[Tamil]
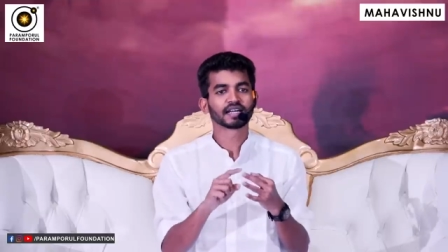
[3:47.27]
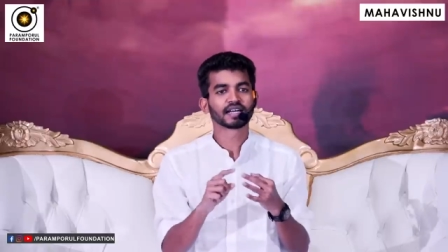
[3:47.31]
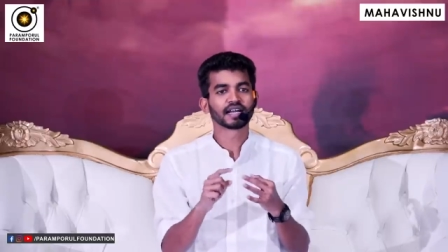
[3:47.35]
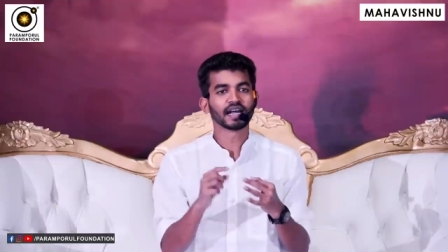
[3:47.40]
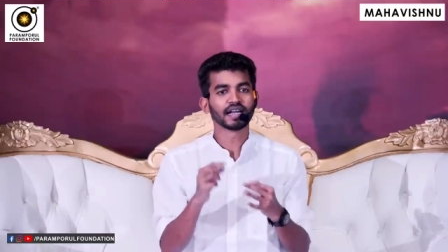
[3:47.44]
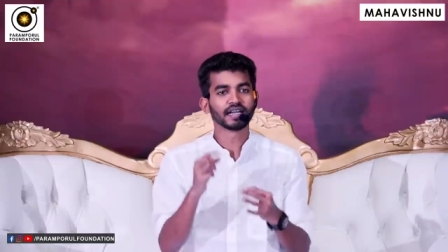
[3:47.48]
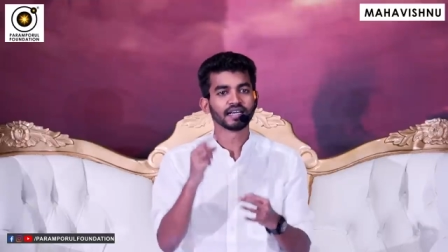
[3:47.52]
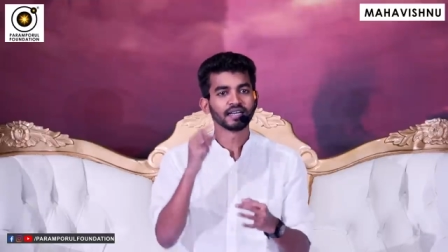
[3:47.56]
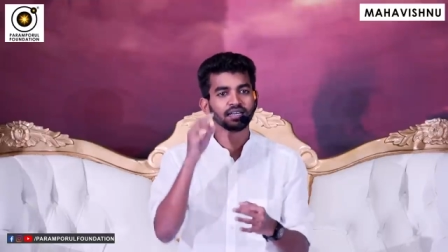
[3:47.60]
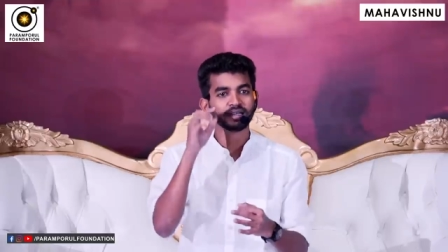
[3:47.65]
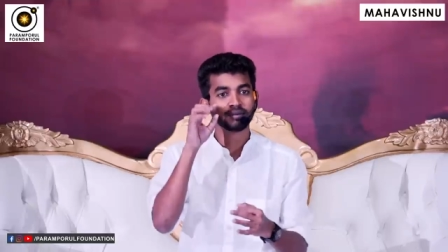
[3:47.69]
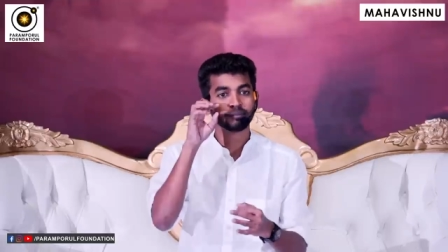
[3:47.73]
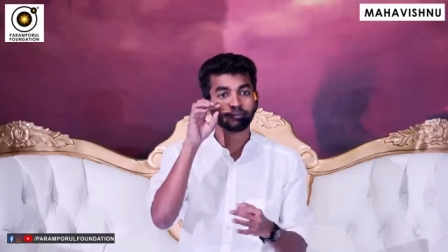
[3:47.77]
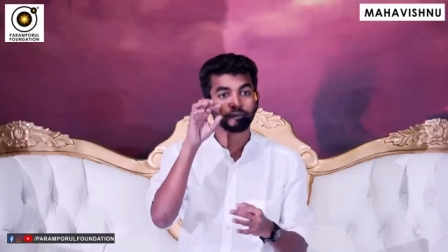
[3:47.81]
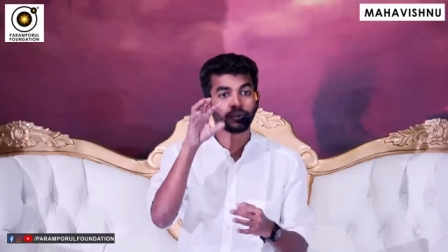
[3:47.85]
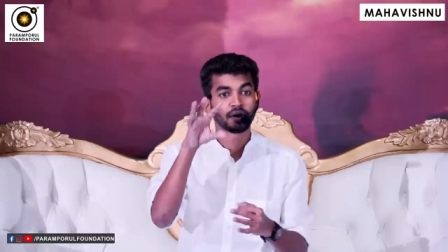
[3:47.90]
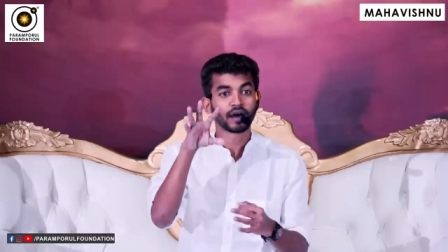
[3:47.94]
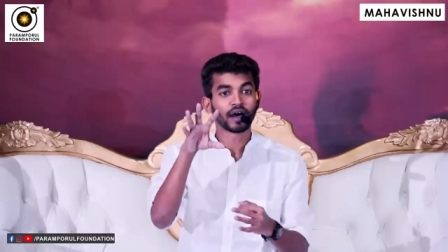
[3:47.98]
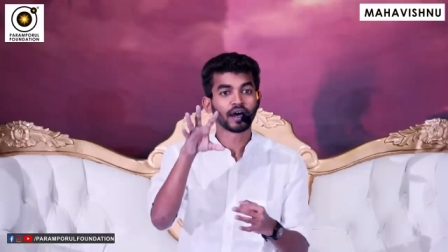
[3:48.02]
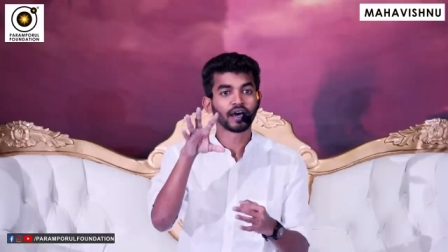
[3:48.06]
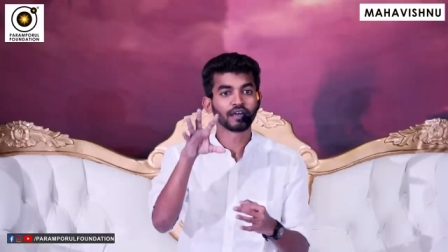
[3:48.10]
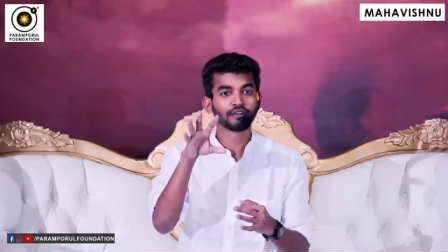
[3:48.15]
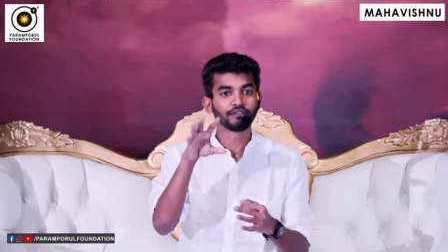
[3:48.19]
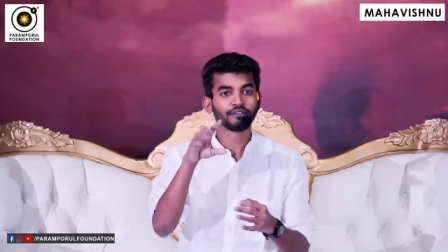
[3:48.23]
கண்
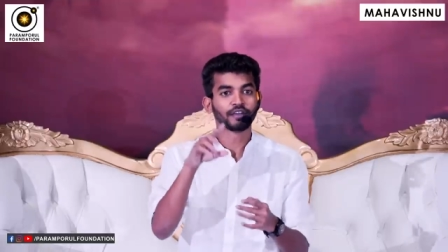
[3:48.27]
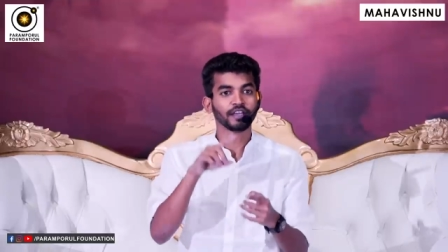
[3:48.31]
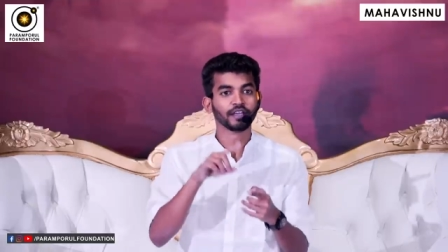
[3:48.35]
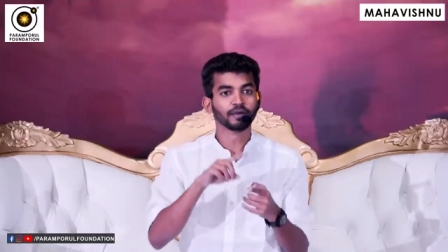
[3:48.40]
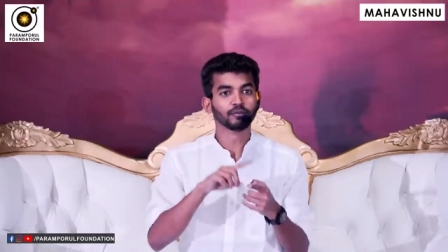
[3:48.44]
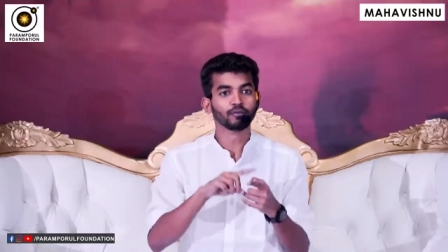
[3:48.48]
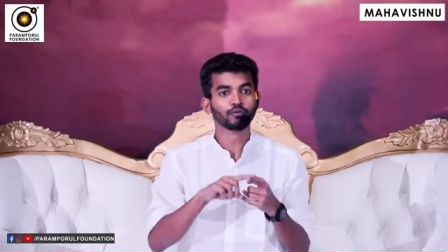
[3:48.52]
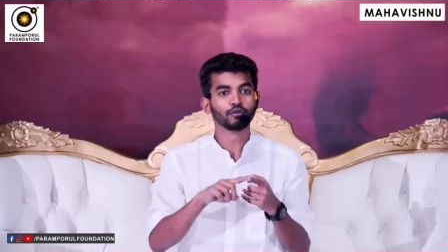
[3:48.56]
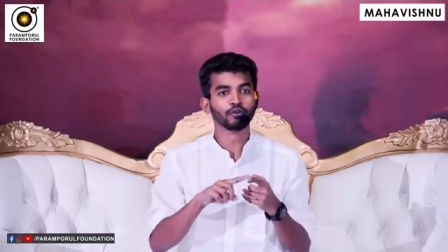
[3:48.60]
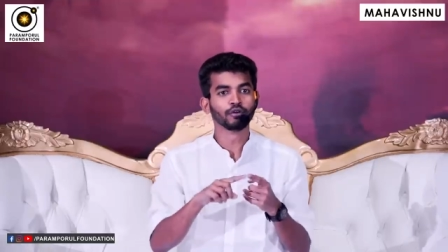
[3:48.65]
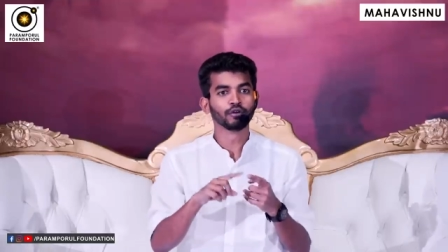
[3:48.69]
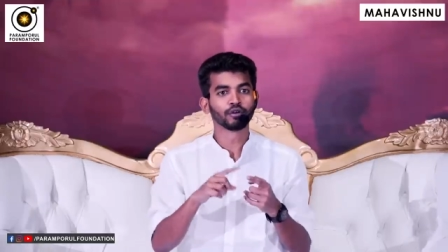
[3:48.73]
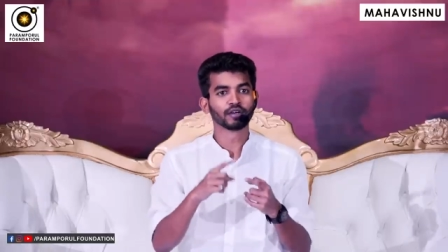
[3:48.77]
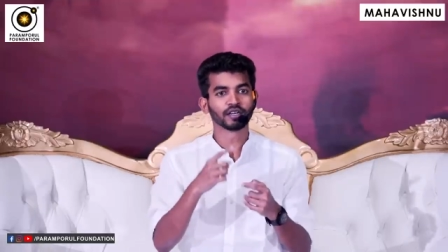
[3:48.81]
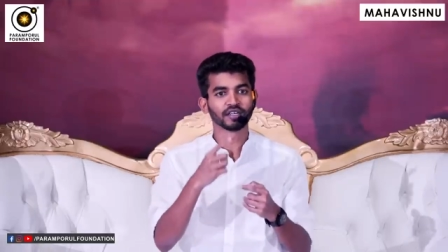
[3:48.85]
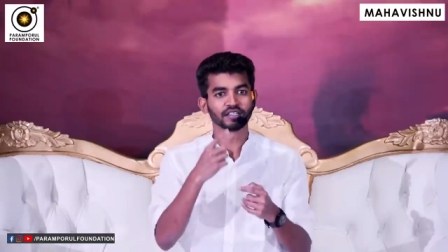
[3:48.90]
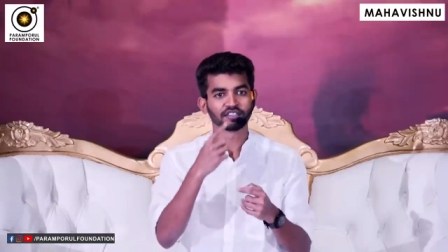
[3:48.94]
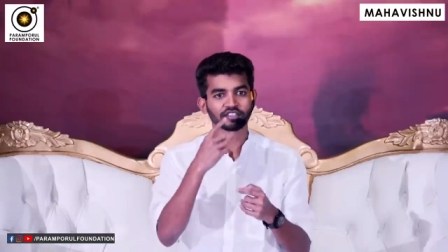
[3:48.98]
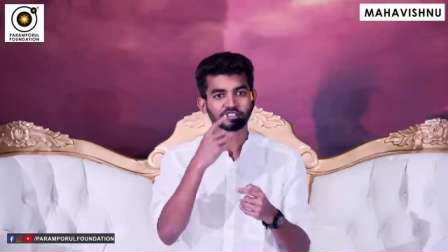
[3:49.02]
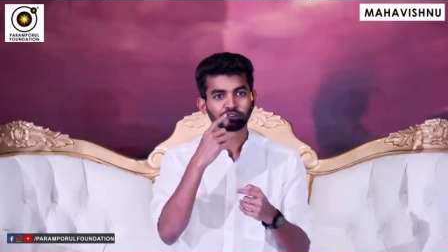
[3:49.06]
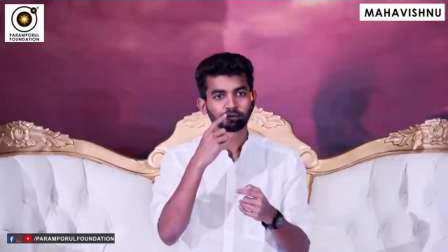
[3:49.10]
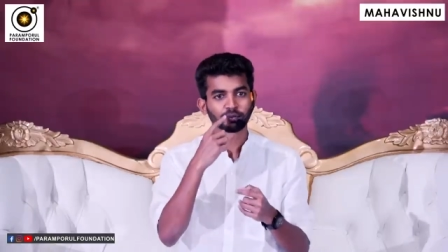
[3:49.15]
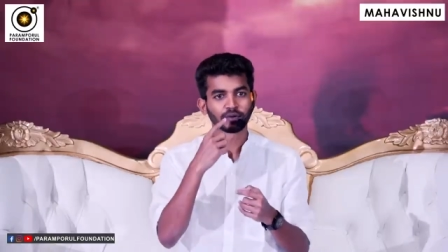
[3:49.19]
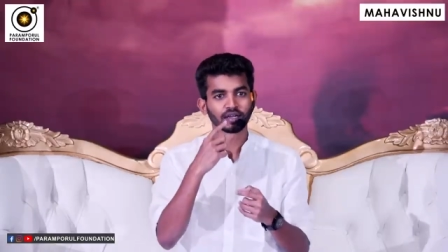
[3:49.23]
பார்வை மூக்கு
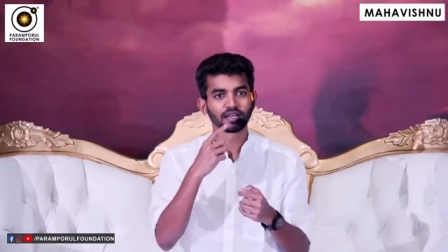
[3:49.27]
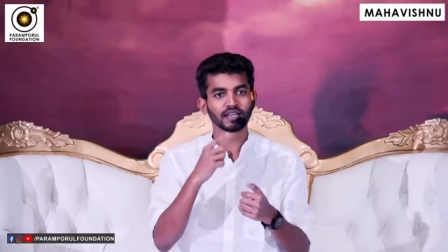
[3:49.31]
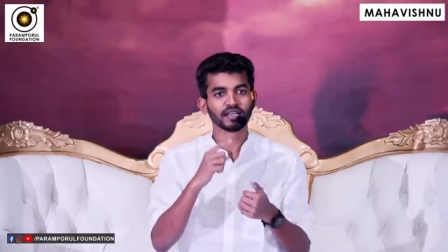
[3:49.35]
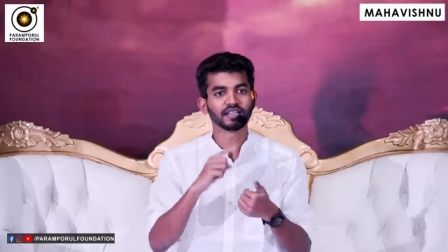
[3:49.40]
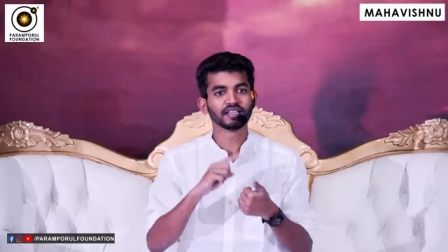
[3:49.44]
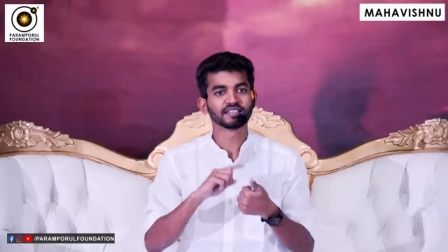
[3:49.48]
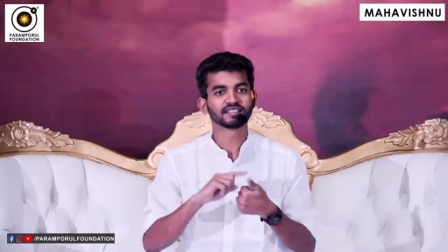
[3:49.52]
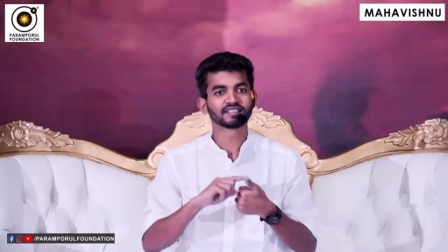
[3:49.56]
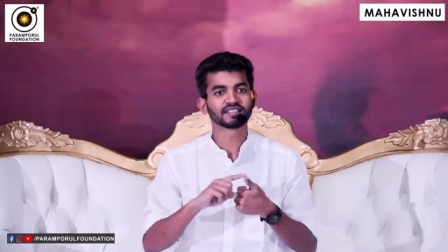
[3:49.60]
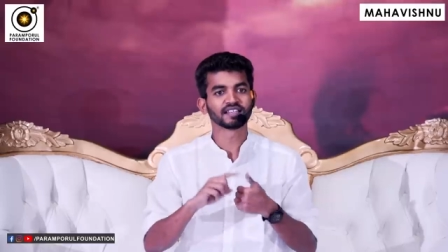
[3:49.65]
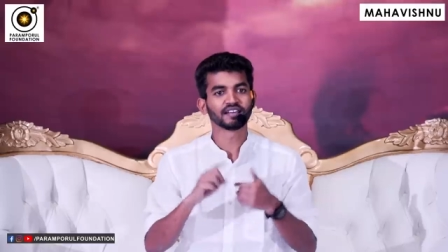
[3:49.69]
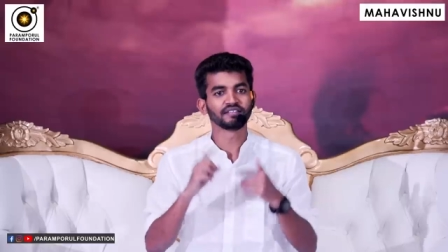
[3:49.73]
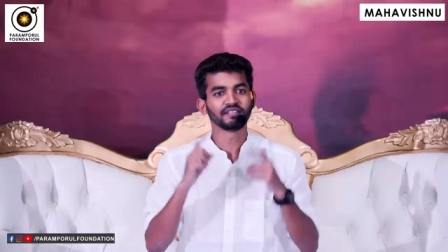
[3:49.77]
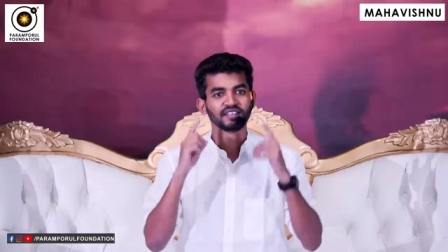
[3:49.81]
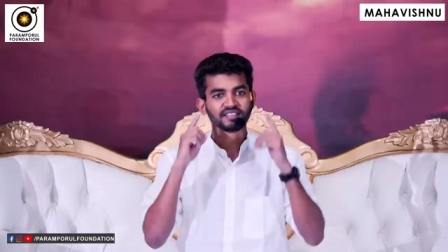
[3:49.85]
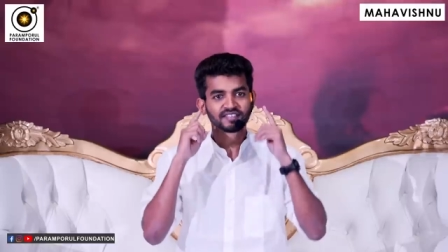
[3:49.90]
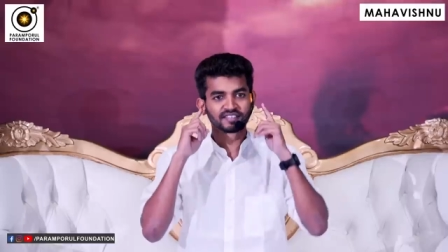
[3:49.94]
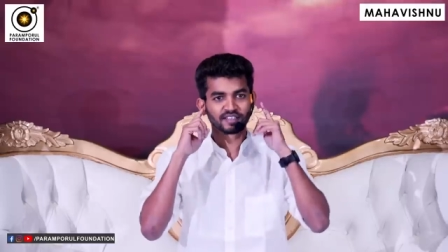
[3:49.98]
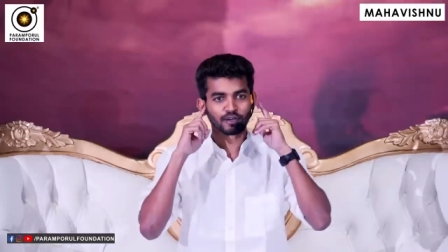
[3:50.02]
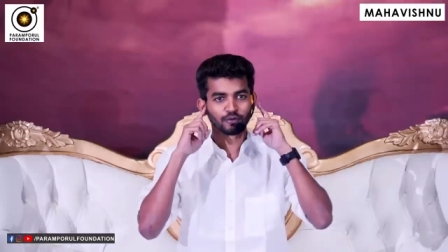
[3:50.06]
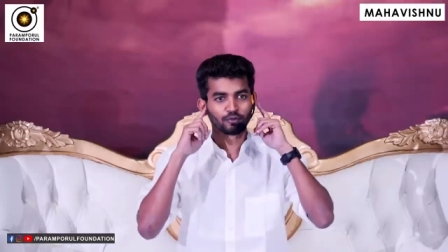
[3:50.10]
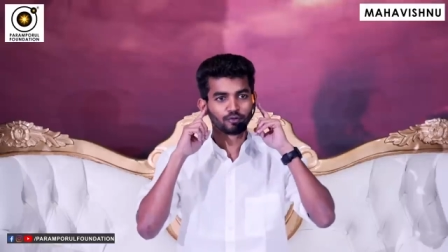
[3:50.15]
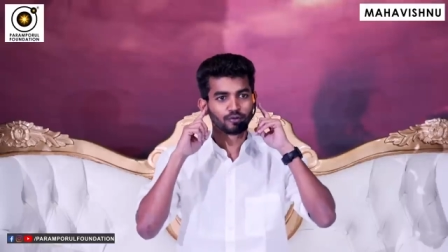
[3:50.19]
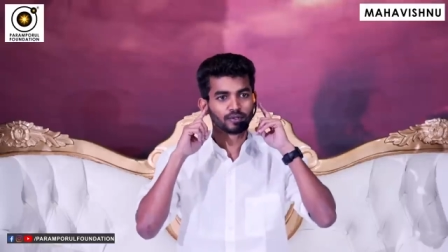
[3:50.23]
ஸ்மெல்லு செவி
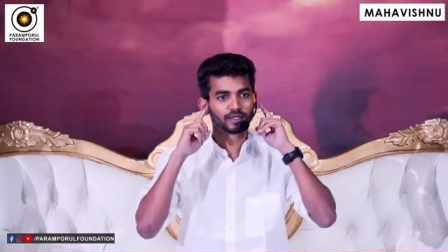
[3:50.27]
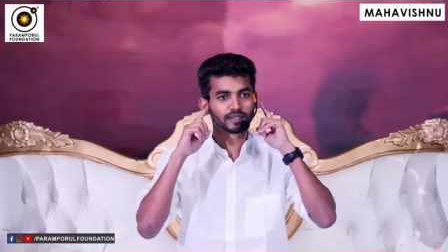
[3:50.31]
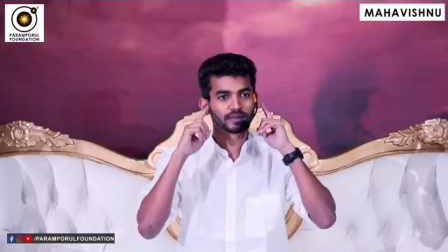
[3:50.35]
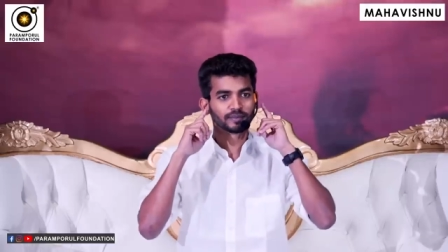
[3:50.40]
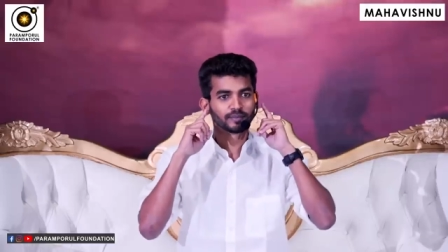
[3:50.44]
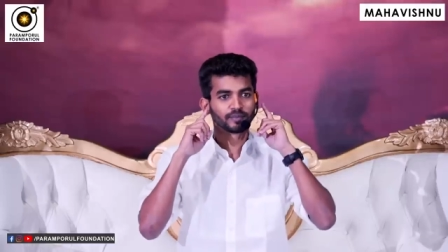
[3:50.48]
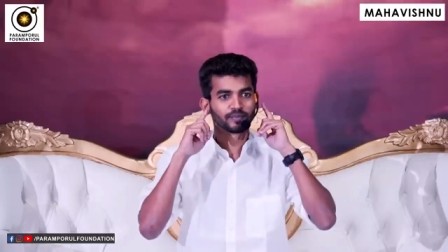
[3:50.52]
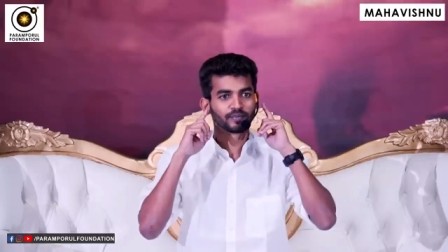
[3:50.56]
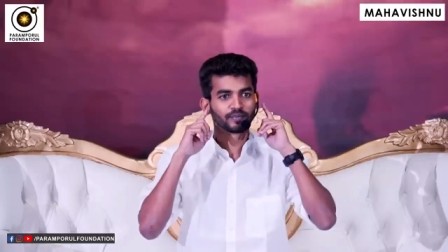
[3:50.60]
சவுண்டு